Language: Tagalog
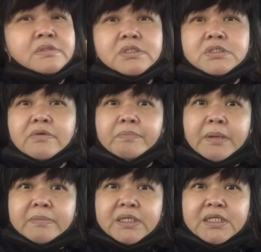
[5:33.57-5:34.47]
sa
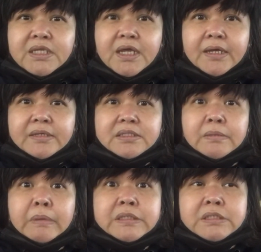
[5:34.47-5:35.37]
pamilya,
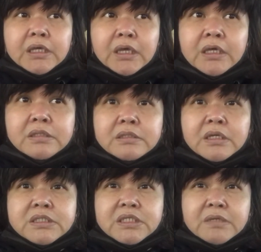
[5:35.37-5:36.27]
'di ba, sa health
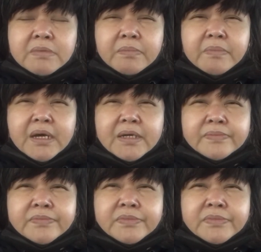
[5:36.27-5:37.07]
at sa iba pa.